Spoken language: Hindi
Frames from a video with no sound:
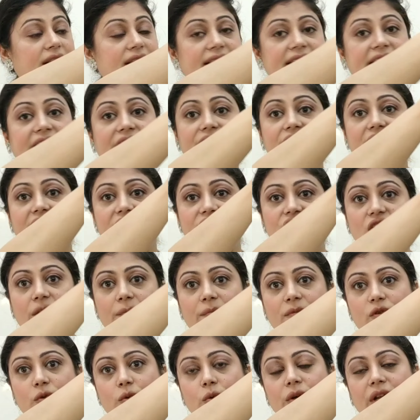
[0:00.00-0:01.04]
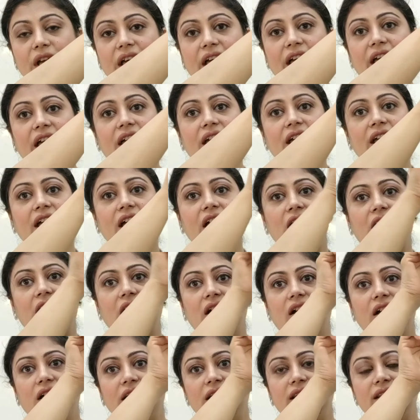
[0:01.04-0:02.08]
और स्लीवलेस जम सूट है
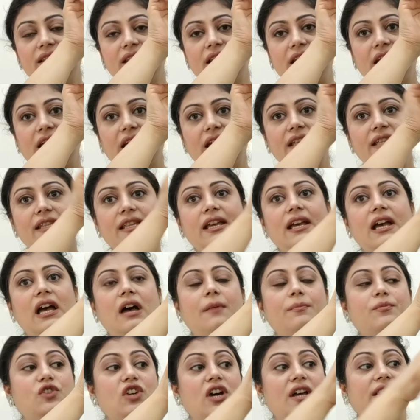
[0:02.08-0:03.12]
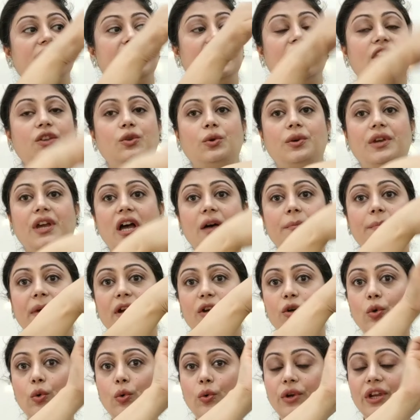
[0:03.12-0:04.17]
आ, इस तरीके से आप चाहते हैं तो यहाँ
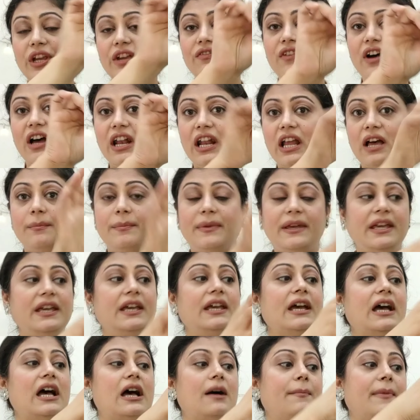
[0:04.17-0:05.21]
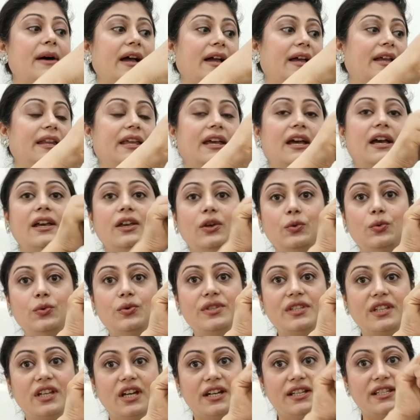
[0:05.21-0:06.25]
पे डोरी वाला भी आप आइडिया
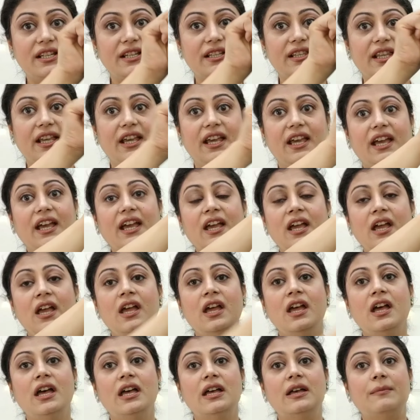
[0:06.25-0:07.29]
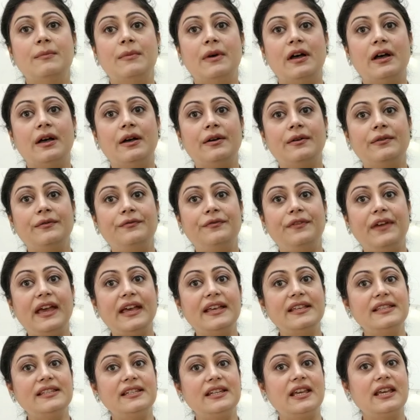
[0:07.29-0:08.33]
यूज़ कर सकते हैं
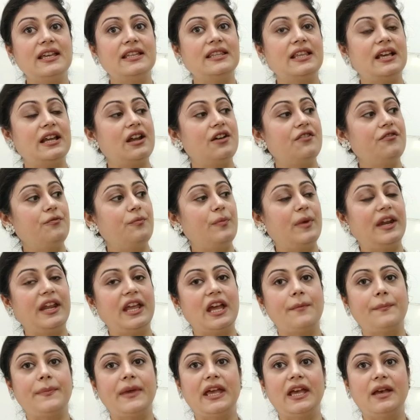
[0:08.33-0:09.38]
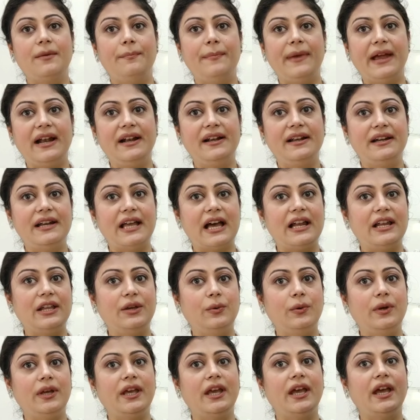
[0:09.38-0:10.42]
वेस्ट के तरफ मैंने यहाँ पे एक बेल्ट डाली
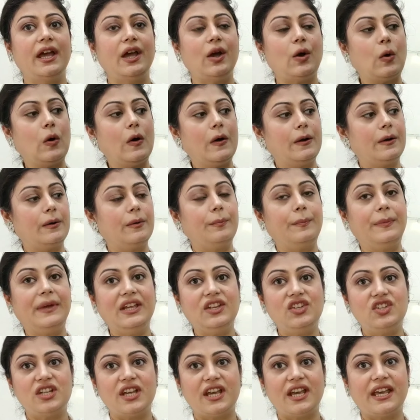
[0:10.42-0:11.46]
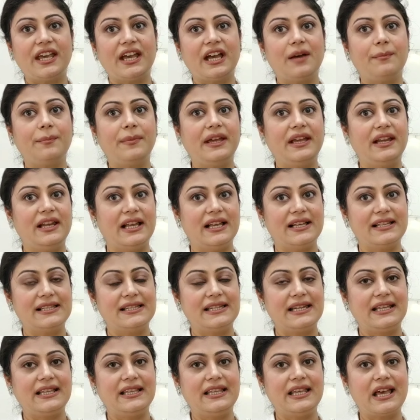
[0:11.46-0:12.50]
हुई है और पीछे यहाँ पे
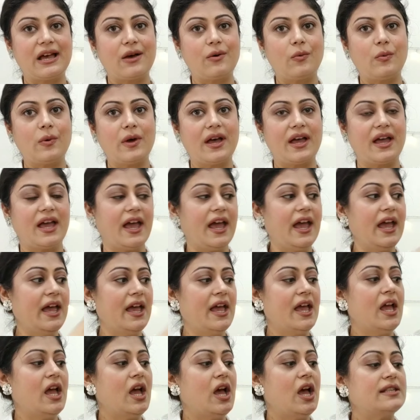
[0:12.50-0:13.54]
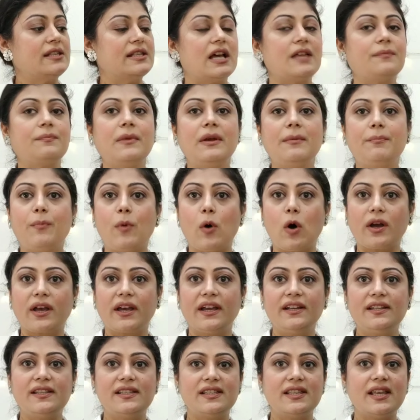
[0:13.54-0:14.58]
इलास्टिक दिया हुआ है साथ में
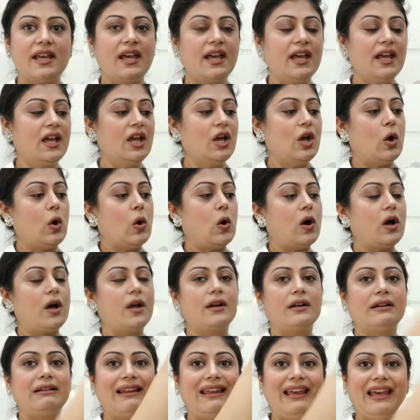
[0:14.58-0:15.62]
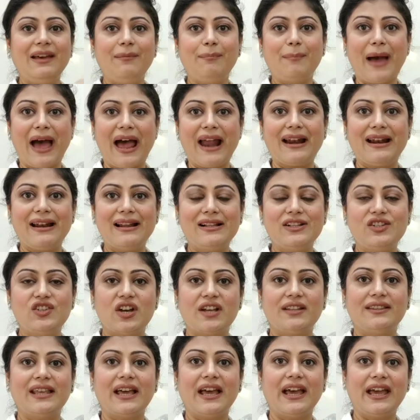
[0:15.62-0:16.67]
पॉकेट्स हैं और ठीक पैरेलल
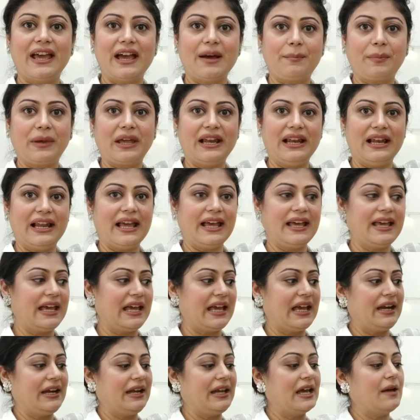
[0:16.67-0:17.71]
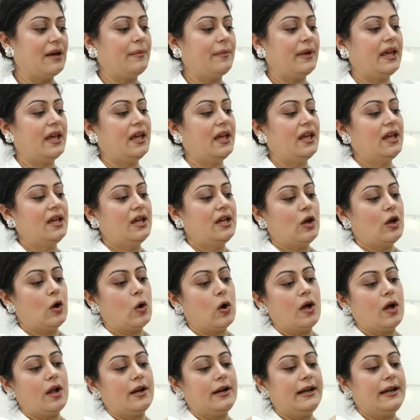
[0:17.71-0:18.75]
जाता है आपके लेग एरिया में
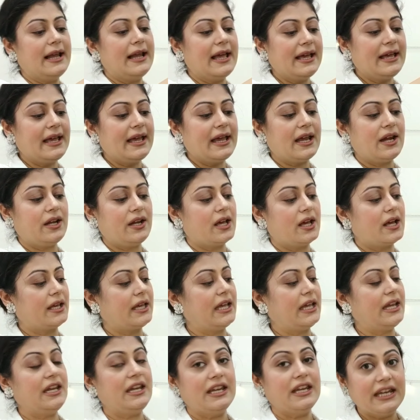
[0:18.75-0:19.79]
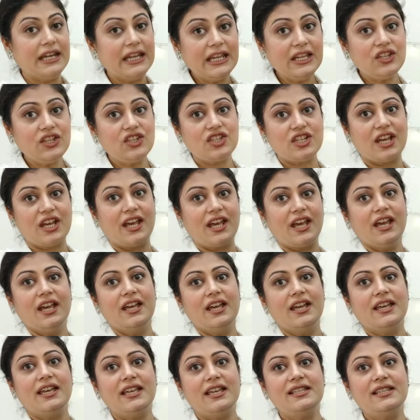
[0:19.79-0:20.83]
और लेग एरिया के नीचे
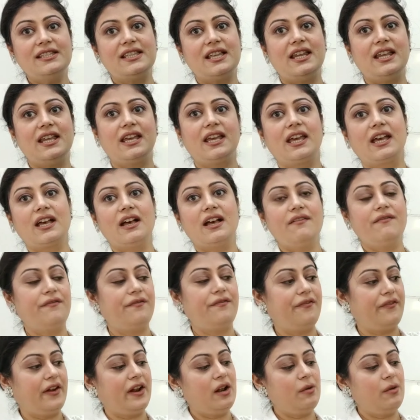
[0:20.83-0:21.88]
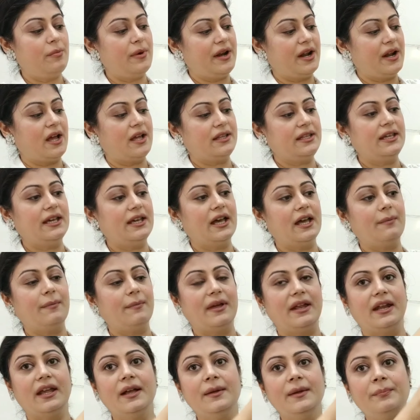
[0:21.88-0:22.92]
इस तरीके का फ्रिल बना दिया है
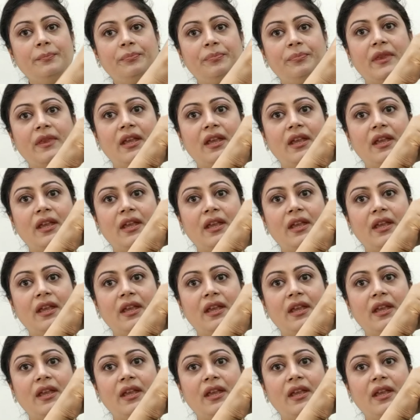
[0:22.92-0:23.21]
मैंने